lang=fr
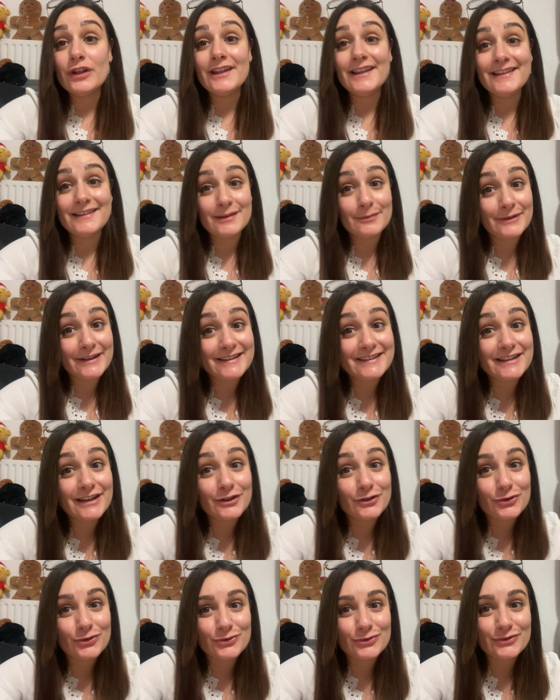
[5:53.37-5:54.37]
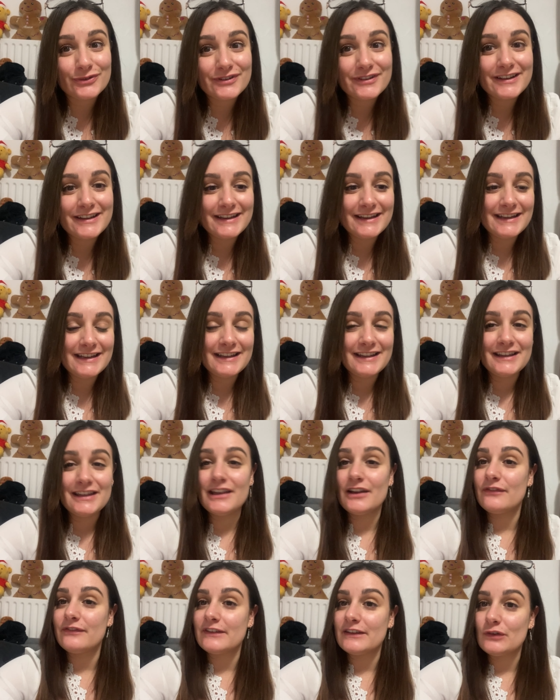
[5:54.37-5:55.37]
il s'est passé un truc qui
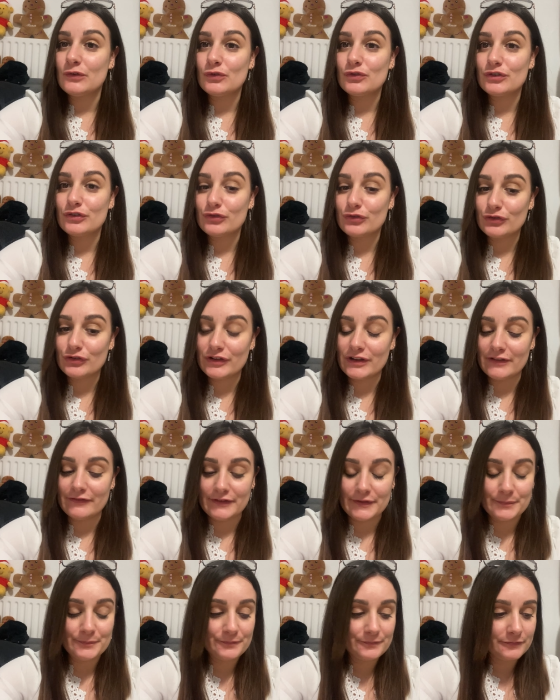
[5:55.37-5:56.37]
a fait que j'ai changé d'avis.